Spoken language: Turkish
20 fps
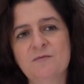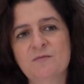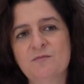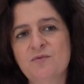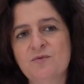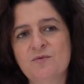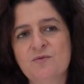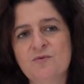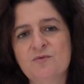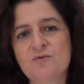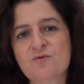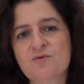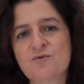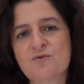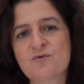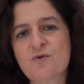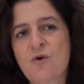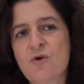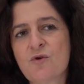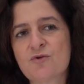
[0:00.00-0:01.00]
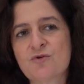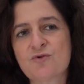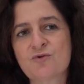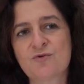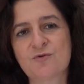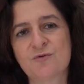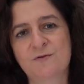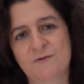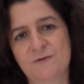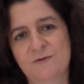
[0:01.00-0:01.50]
Bu zor
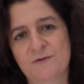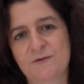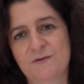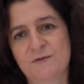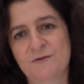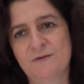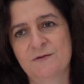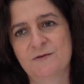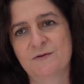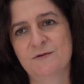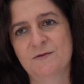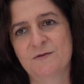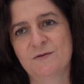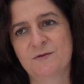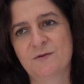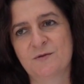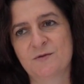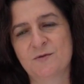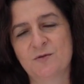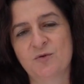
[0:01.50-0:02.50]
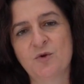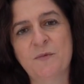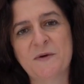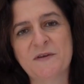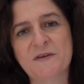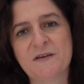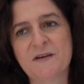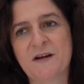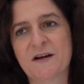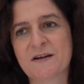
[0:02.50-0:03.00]
e,
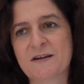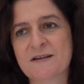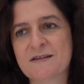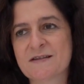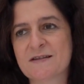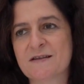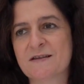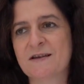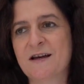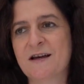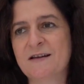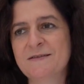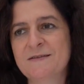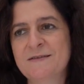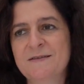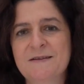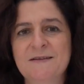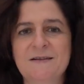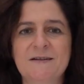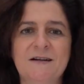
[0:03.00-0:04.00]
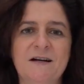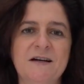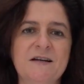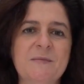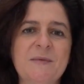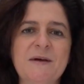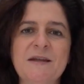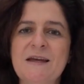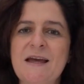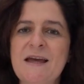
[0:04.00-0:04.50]
nöbetin arkasından
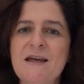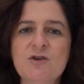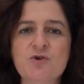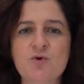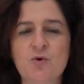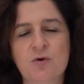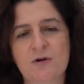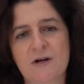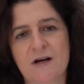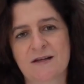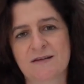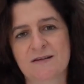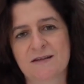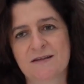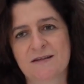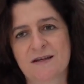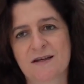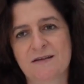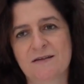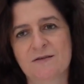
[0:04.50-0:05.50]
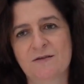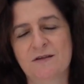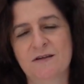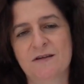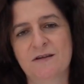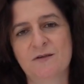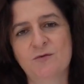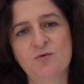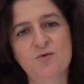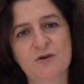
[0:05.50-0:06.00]
hani beni en çok rahatlatan
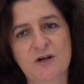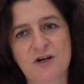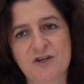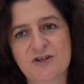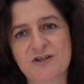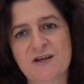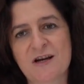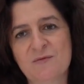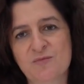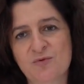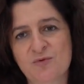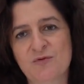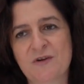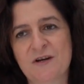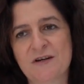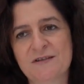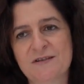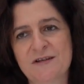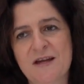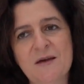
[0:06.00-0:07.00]
e, uğraşlar bunlar.